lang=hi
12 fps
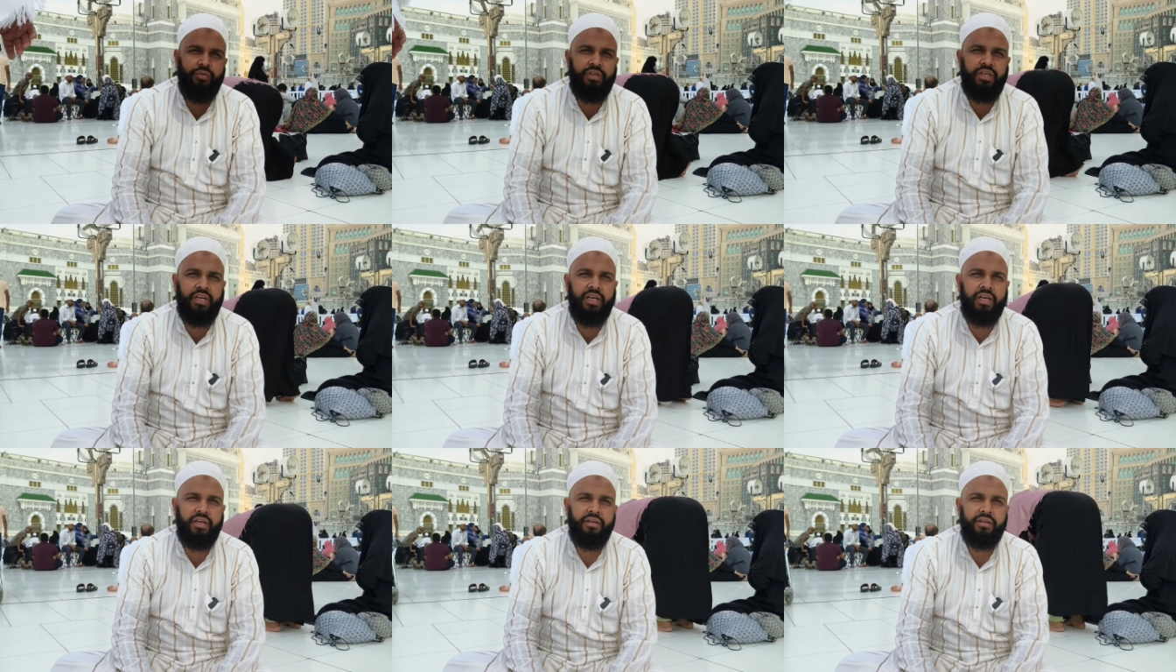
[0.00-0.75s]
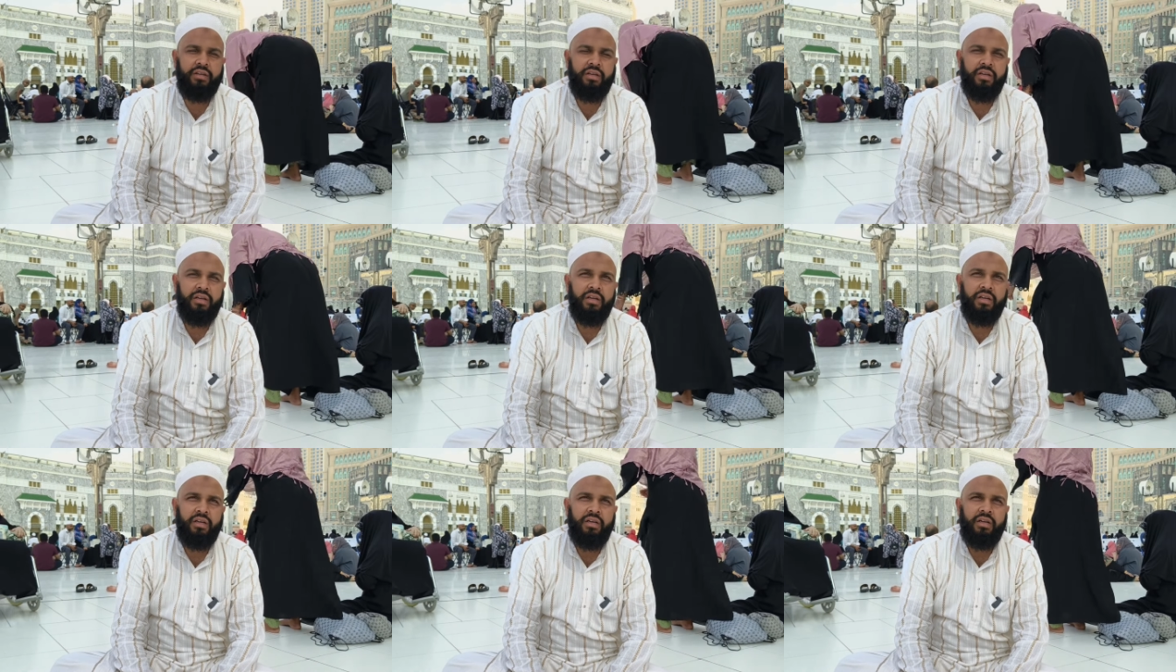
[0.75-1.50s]
वो ये है
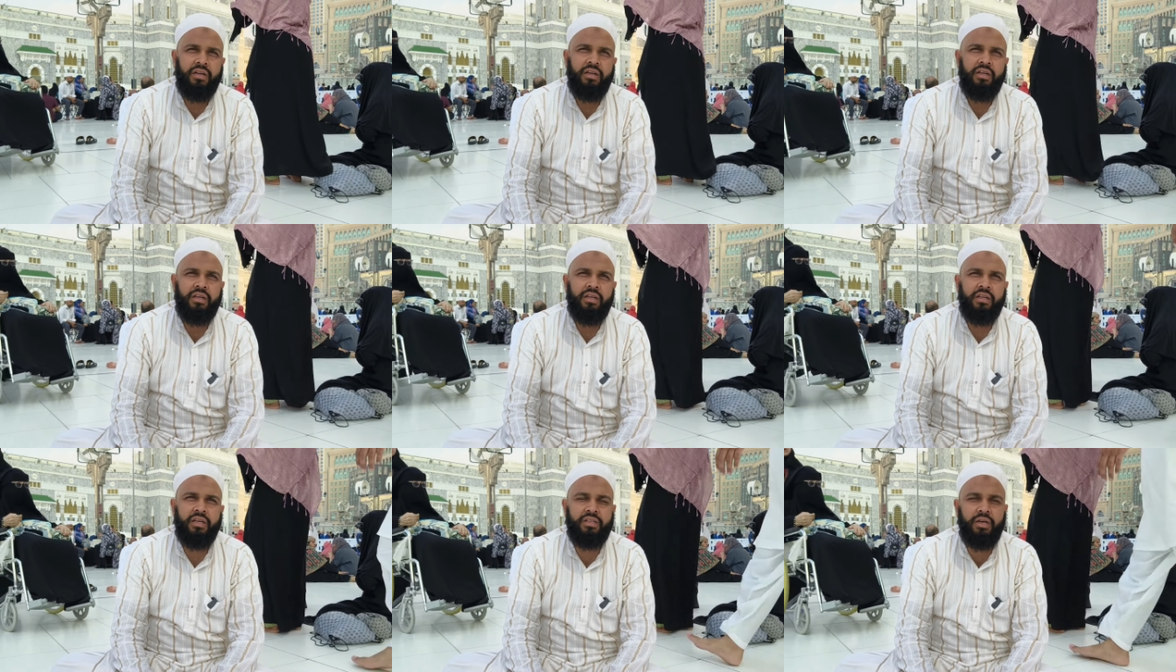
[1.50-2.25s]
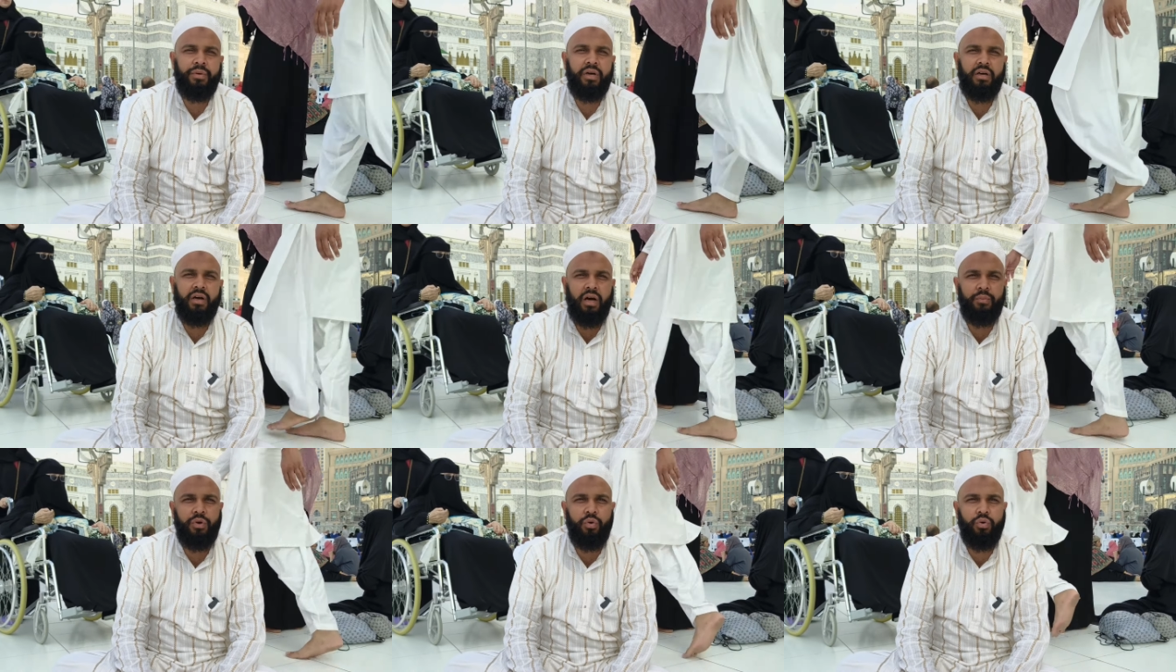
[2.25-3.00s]
कि जब
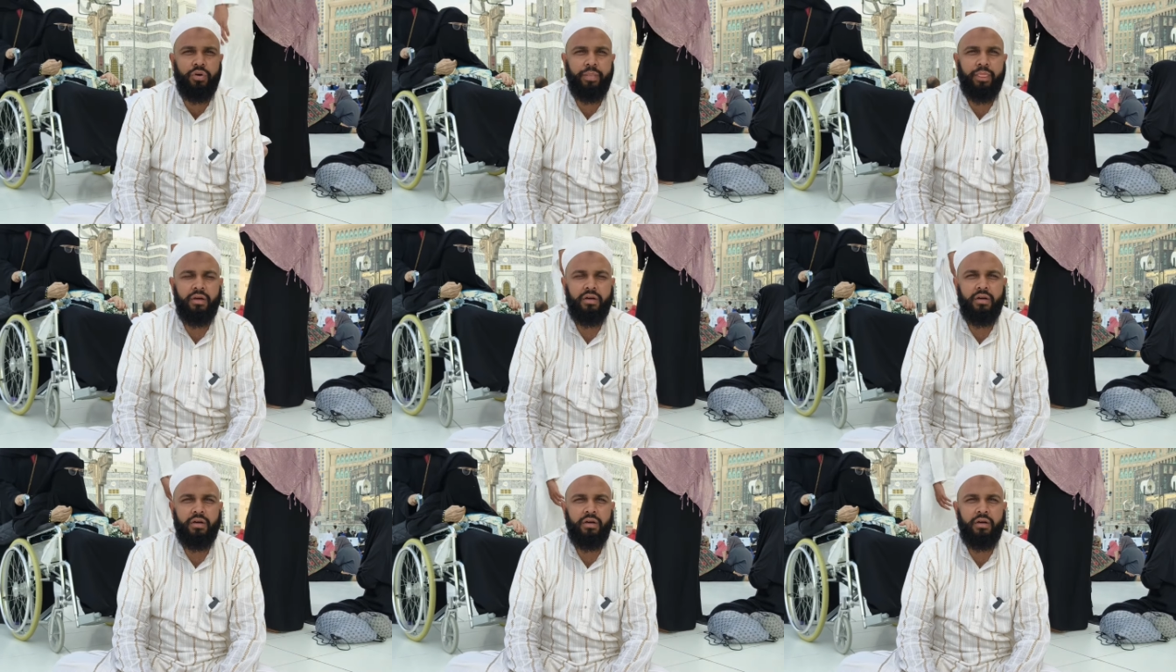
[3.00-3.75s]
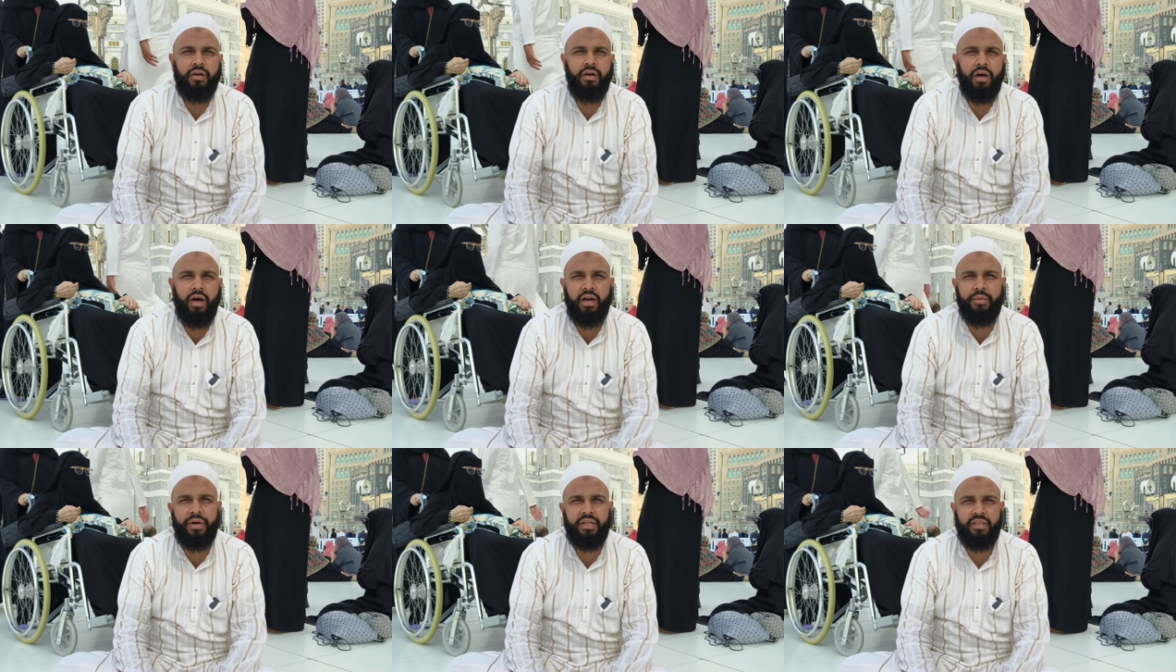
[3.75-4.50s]
हम लोग
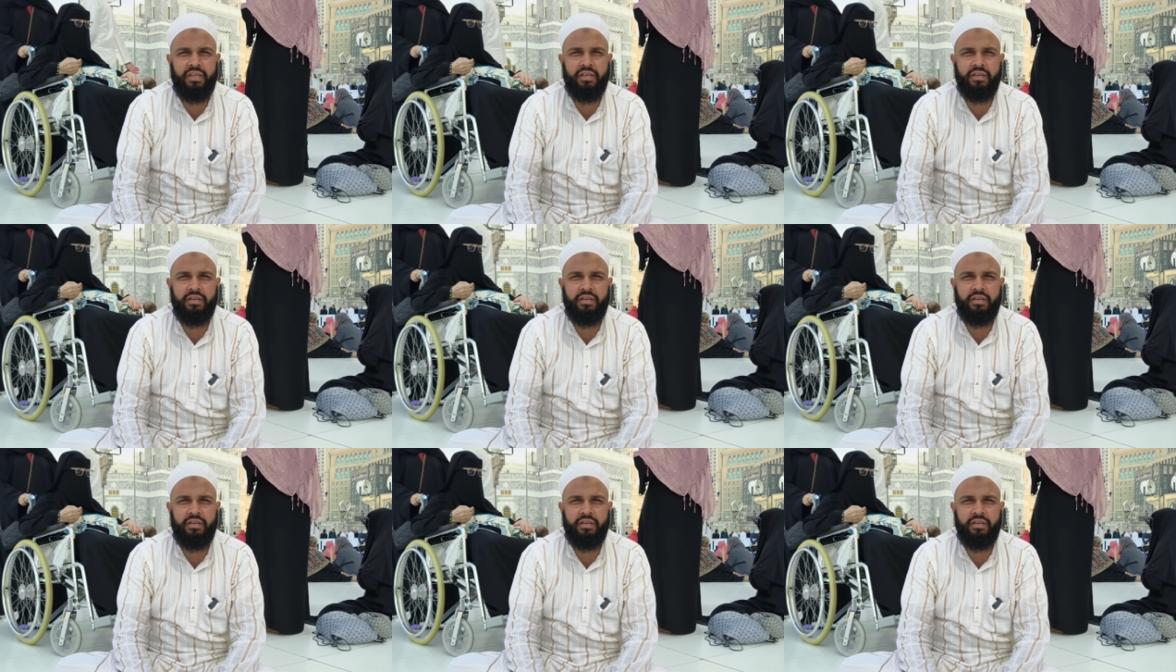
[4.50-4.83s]
हरम आते